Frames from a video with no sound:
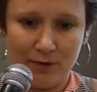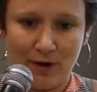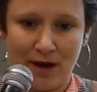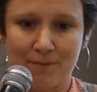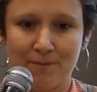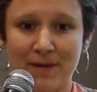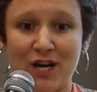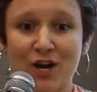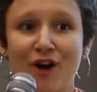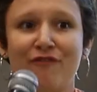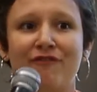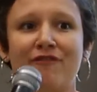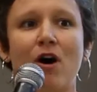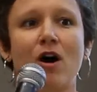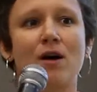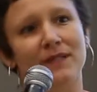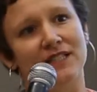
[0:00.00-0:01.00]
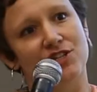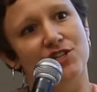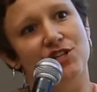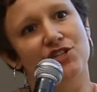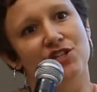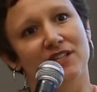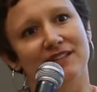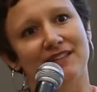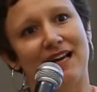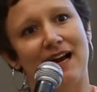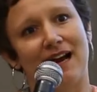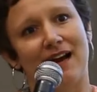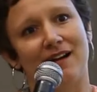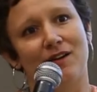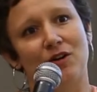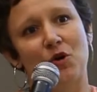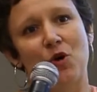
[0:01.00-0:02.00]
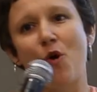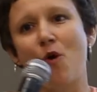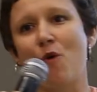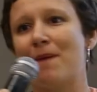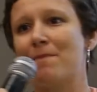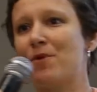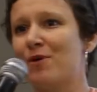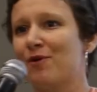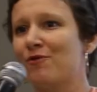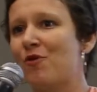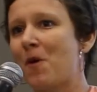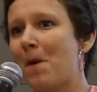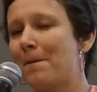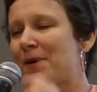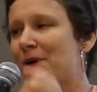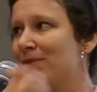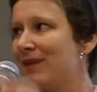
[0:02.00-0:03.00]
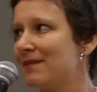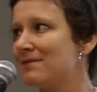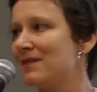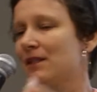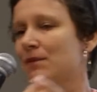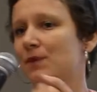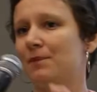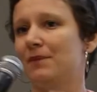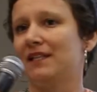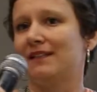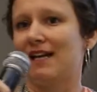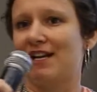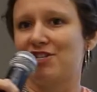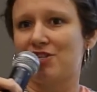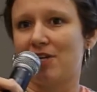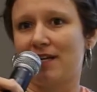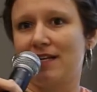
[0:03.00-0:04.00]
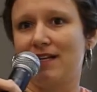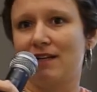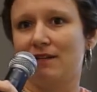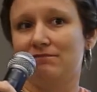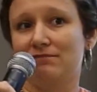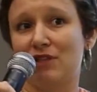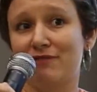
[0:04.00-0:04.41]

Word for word: a melhor forma da gente lidar com, a, com o problema da mobilidade aí,